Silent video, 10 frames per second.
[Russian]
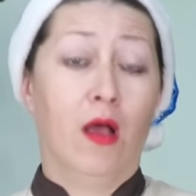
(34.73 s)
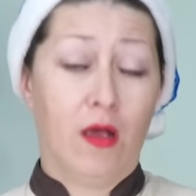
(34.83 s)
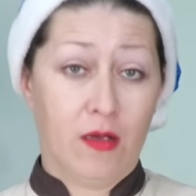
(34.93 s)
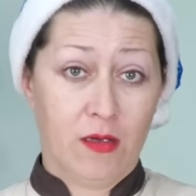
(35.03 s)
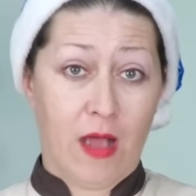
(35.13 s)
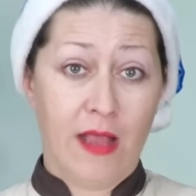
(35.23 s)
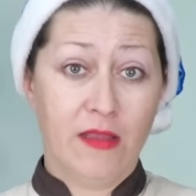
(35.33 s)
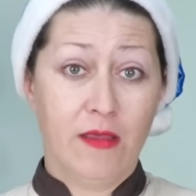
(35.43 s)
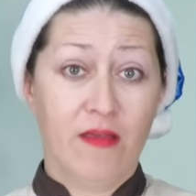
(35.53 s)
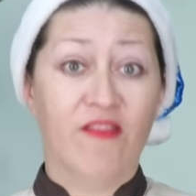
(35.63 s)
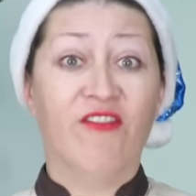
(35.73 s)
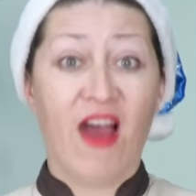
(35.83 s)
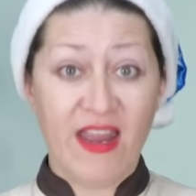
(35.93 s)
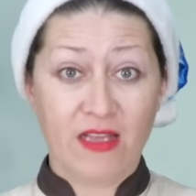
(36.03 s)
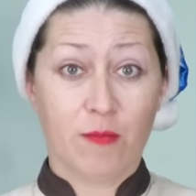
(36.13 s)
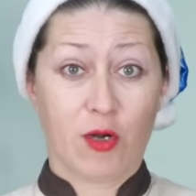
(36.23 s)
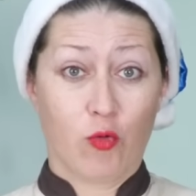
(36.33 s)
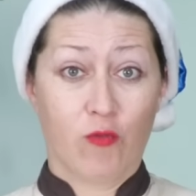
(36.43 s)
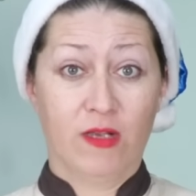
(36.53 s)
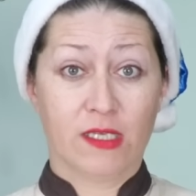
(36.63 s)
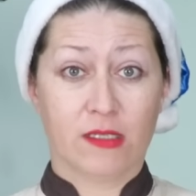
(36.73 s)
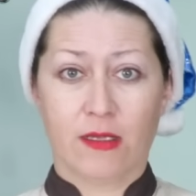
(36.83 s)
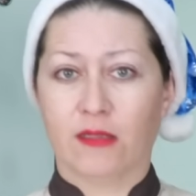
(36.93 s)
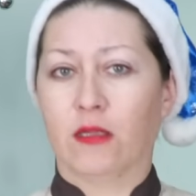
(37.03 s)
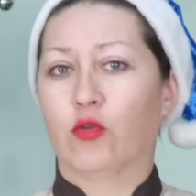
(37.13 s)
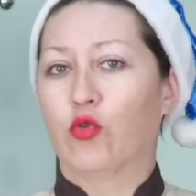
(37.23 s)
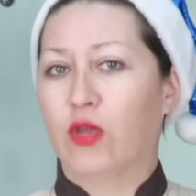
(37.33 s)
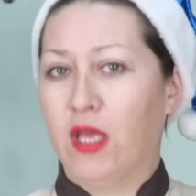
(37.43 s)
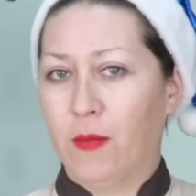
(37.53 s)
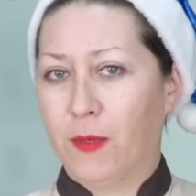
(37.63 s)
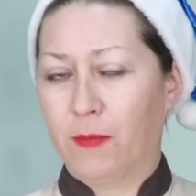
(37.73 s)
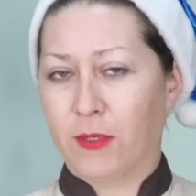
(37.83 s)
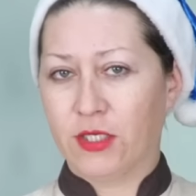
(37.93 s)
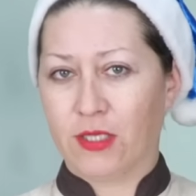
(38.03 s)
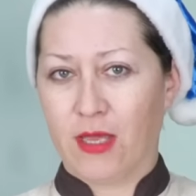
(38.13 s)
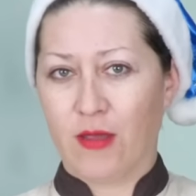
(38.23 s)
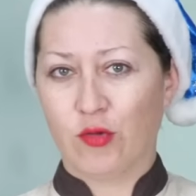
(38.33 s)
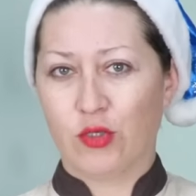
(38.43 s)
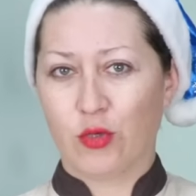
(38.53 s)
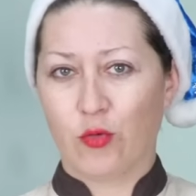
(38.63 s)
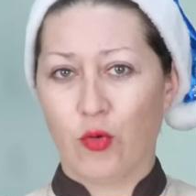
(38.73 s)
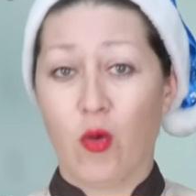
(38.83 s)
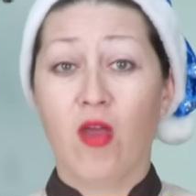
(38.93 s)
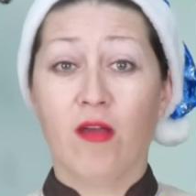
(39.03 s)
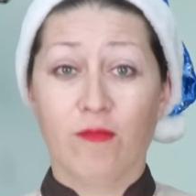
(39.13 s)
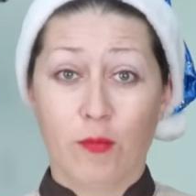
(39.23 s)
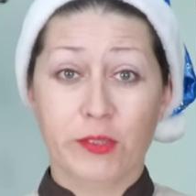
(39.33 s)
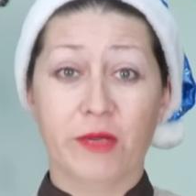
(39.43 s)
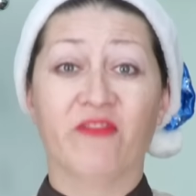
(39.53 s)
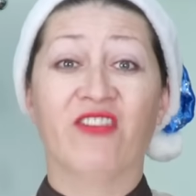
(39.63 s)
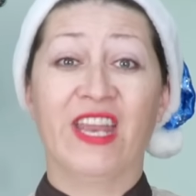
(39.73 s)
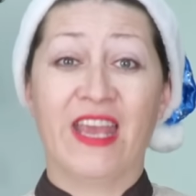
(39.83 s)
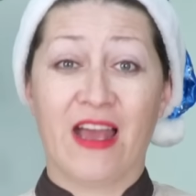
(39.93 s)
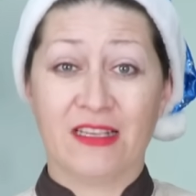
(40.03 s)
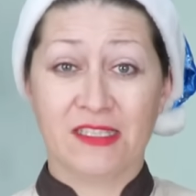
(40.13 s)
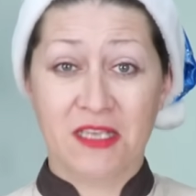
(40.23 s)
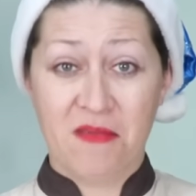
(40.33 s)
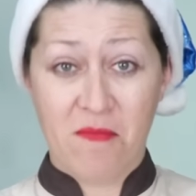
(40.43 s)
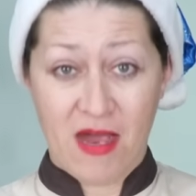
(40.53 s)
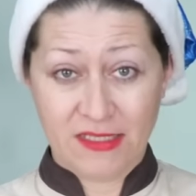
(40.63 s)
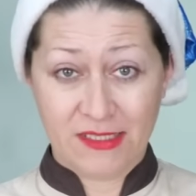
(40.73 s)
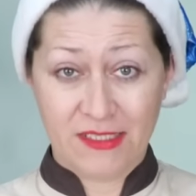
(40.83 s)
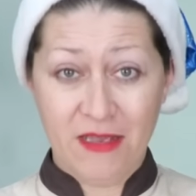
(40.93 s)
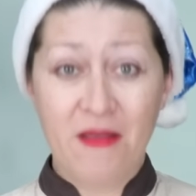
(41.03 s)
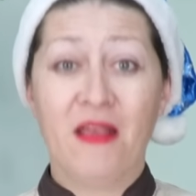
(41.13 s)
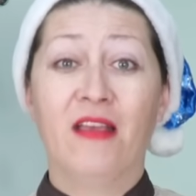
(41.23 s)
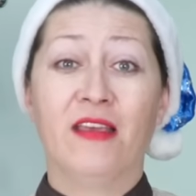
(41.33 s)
А, одни варят морковь для салата, другие предпочитают сырую. В общем, вариации масса.